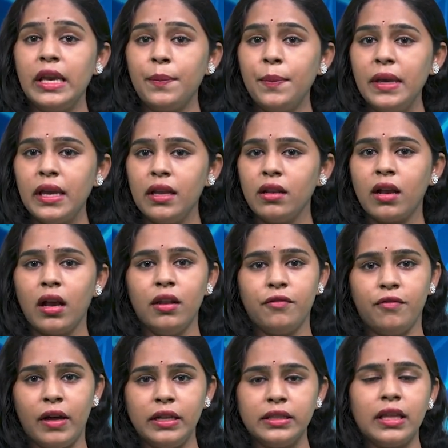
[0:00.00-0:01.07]
ఏపీ ఎన్నికల
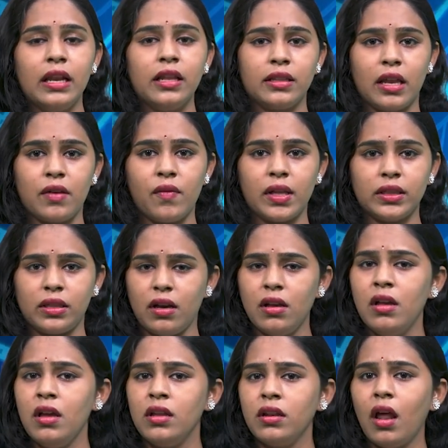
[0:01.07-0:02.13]
ఫలితాల తర్వాత
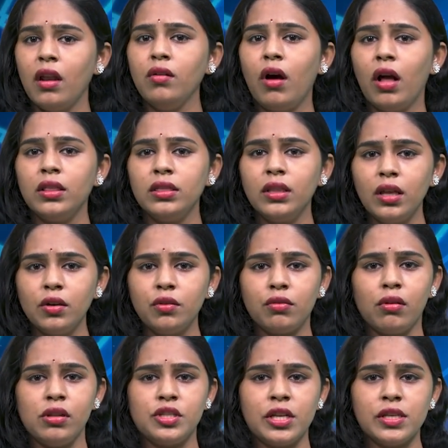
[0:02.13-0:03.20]
నన్ను అందరూ
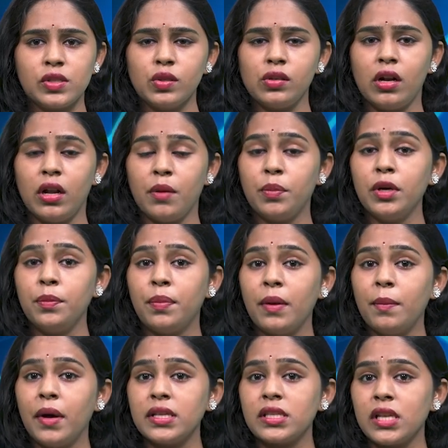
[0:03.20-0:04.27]
ట్రోల్ చేస్తున్నప్పుడు
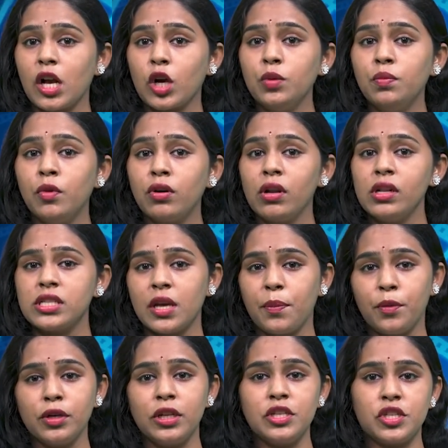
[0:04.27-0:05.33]
ప్రభాస్ నాకు మోరల్
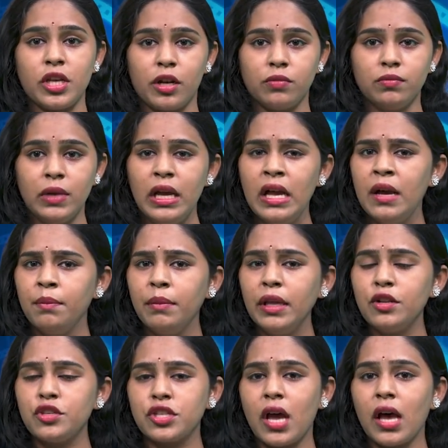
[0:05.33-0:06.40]
సపోర్ట్ ఇచ్చారు
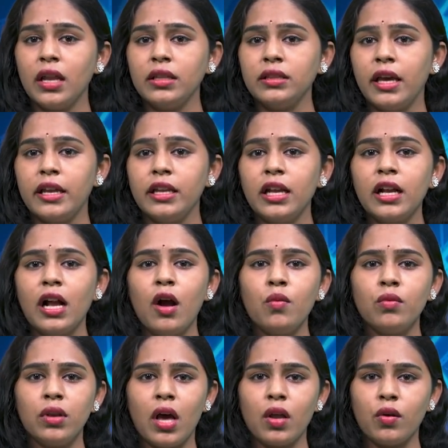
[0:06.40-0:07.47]
మీరు చాలా ధైర్యంగా
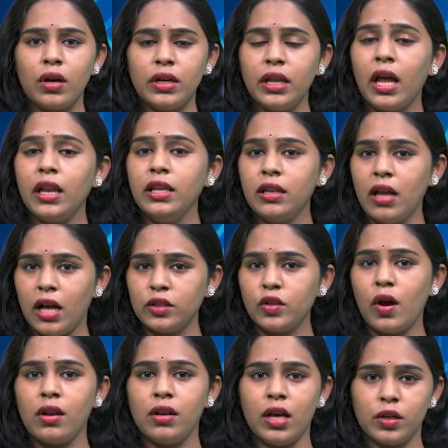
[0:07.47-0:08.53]
ఉన్నారు అండి అని నాతో
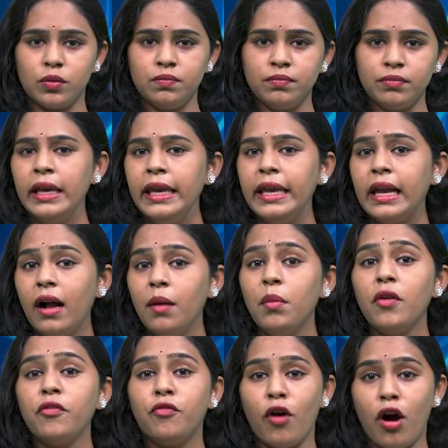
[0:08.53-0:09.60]
అన్నారు ఇక
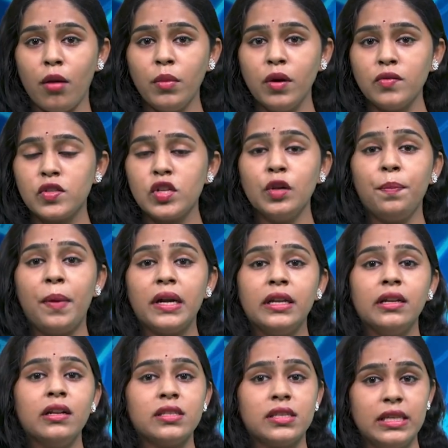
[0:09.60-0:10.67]
మా ఫామ్ హౌస్లో
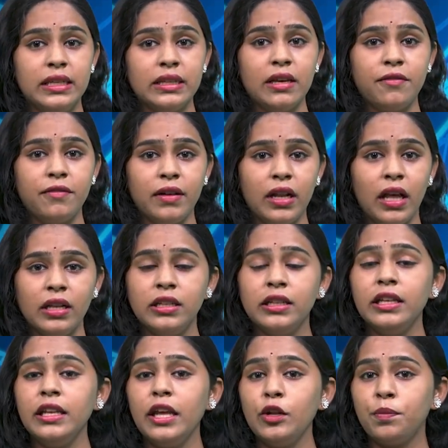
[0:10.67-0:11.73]
పండిన
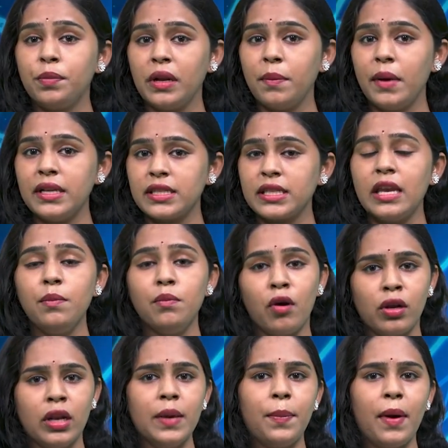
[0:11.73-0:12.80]
సీతాఫలాలని నేను ప్రభాస్కి
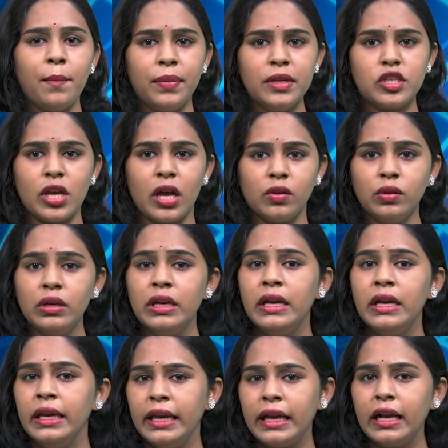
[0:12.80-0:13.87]
మొన్నే పంపించాను
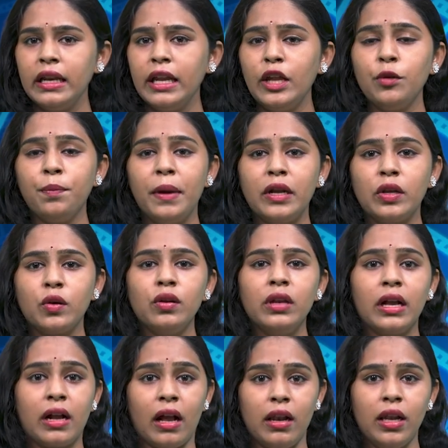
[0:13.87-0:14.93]
ఇక నేను
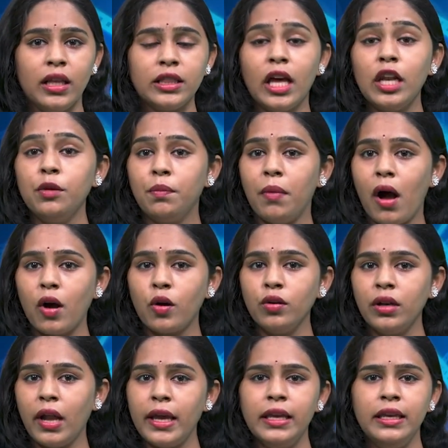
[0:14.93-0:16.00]
పెట్టుకునే కళ్ళద్దాలు
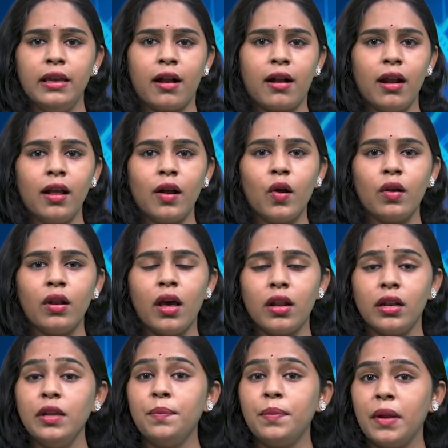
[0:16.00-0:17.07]
బాగున్నాయి ఎక్కడ
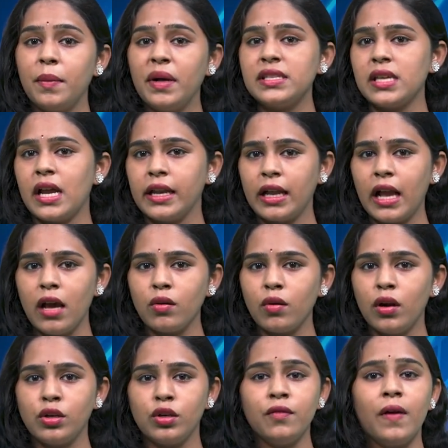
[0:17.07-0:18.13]
కొన్నారని ప్రభాస్ అడిగారు
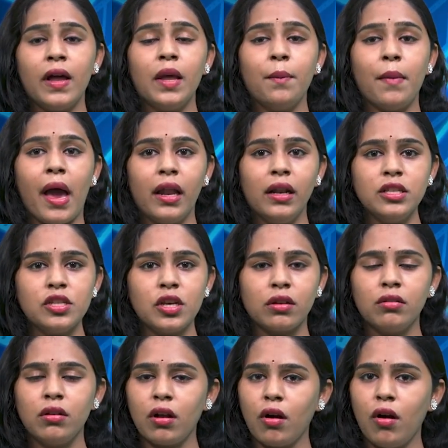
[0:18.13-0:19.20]
అంటూ వాళ్ళ మేనేజర్
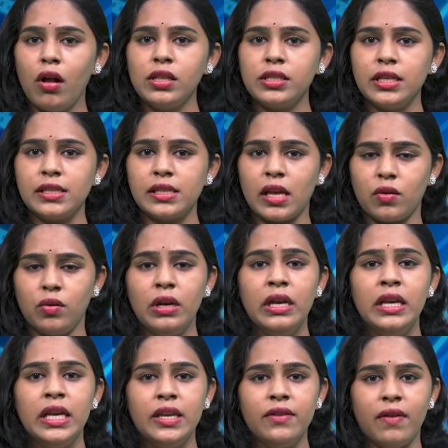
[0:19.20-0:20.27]
కూడా కాల్ చేశారు
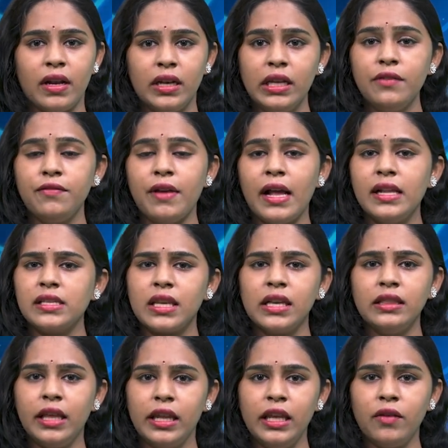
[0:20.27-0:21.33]
ఇవన్నీ
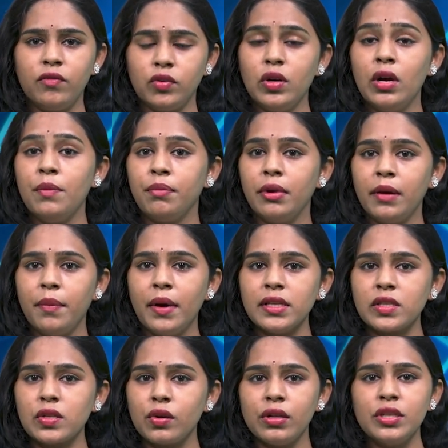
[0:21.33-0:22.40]
ఫ్యాన్స్కి తెలియవు
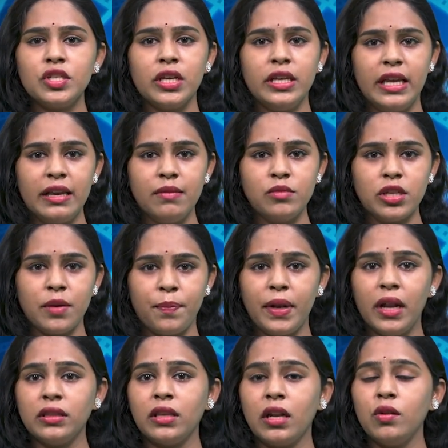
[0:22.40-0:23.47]
ప్రభాస్ గురించి ఏం
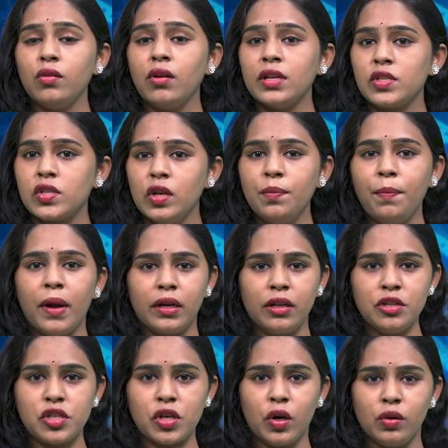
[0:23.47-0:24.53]
చెప్పినా తనను అస్సలు
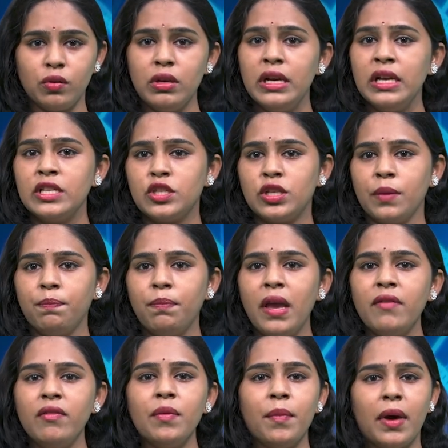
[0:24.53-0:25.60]
పట్టించుకోడు
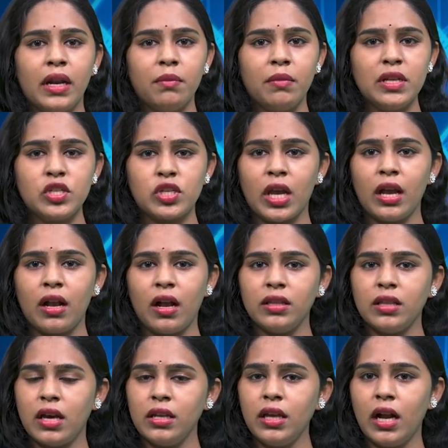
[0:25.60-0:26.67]
చెప్పేవి మనం మంచికే
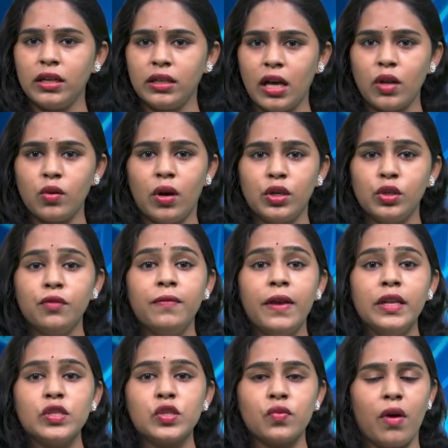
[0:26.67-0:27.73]
కదా అని అంటారు అంటూ
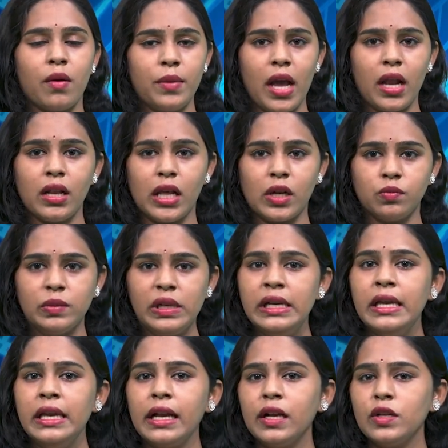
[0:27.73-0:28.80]
వేణుస్వామి అన్నారు
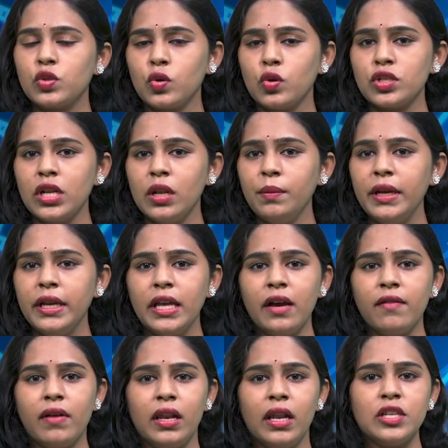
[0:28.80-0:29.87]
ఇక సోషల్ మీడియా
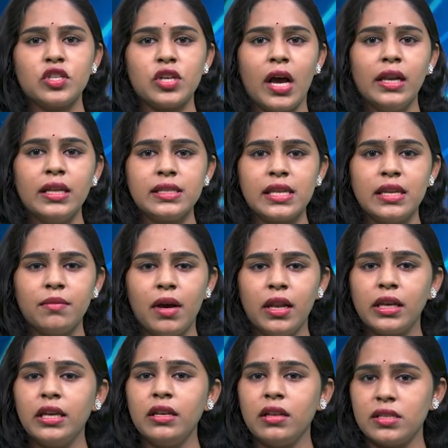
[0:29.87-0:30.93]
వల్ల చాలా
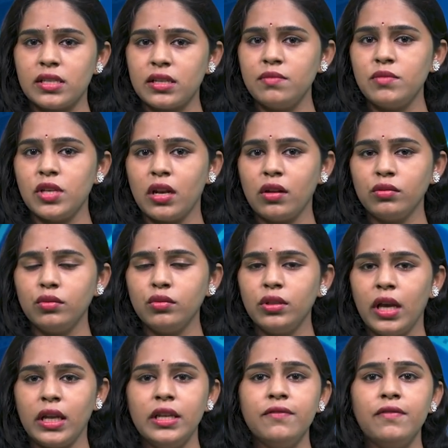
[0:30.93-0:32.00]
సినిమాలకి నష్టం
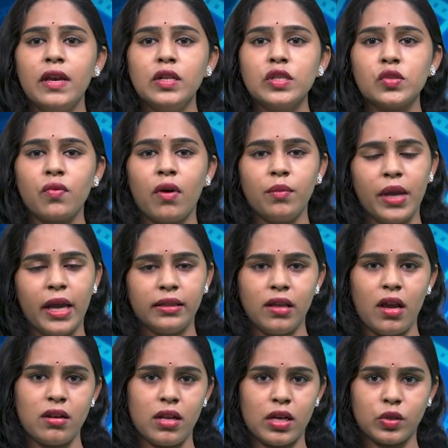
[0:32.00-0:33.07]
జరుగుతుంది అని వేణుస్వామి
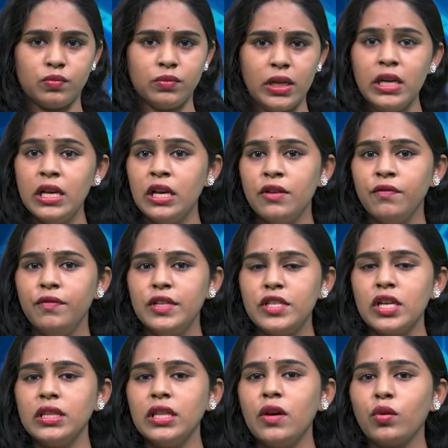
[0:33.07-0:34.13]
అయితే అన్నారు
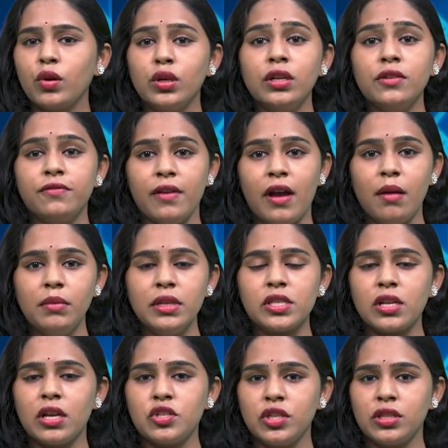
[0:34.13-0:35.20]
విజయ్ దేవరకొండ ఫ్యామిలీ
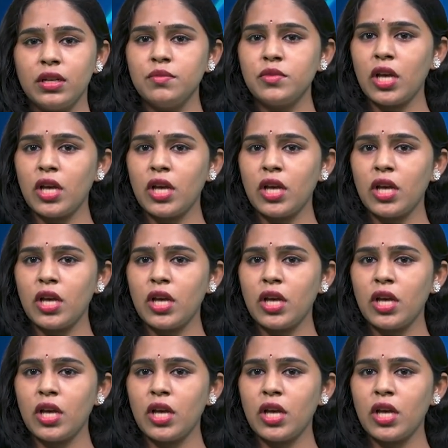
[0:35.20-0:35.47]
స్టార్ చిత్రం